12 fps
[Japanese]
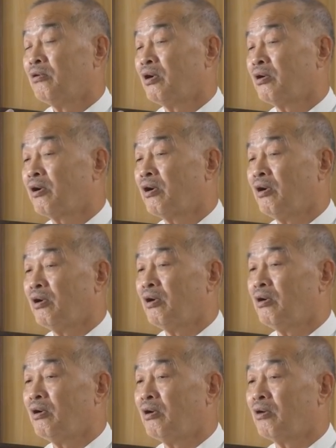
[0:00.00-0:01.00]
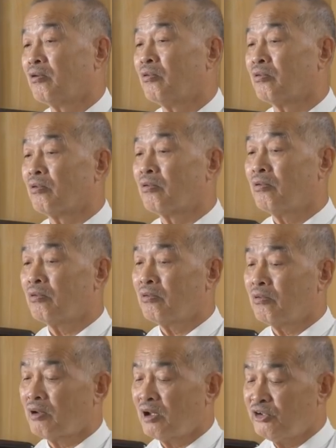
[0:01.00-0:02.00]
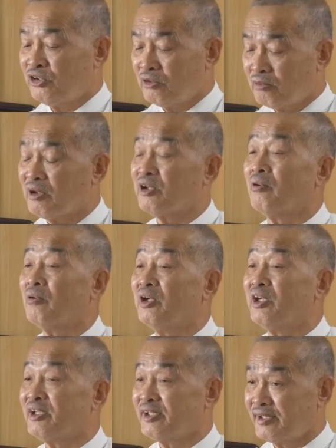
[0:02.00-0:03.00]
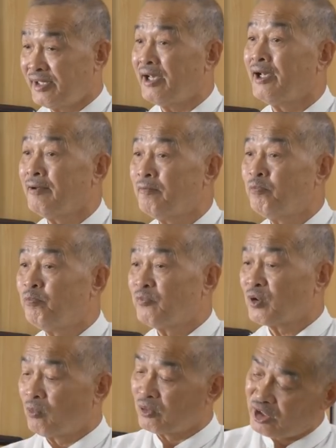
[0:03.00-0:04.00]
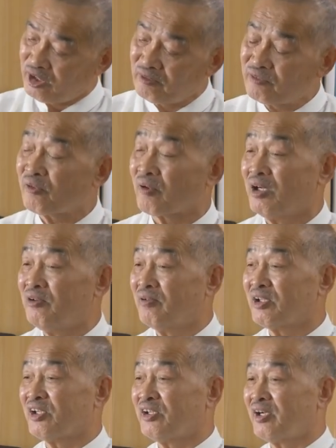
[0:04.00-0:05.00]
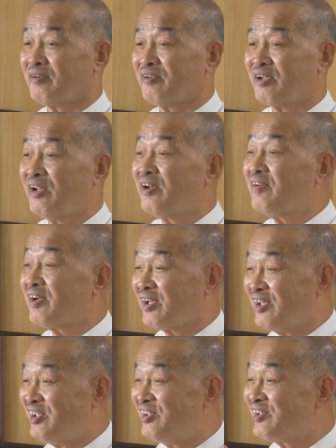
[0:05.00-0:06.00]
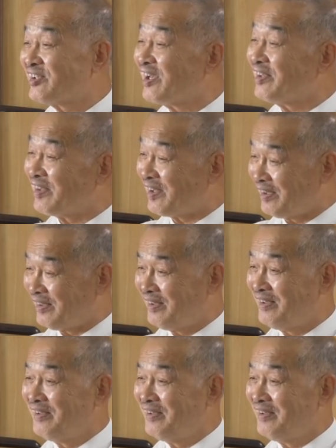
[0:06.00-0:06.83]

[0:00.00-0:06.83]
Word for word: 何かこのこの感じの技多いですね。こう切るとかいう技じゃなくてできるだけひっつけて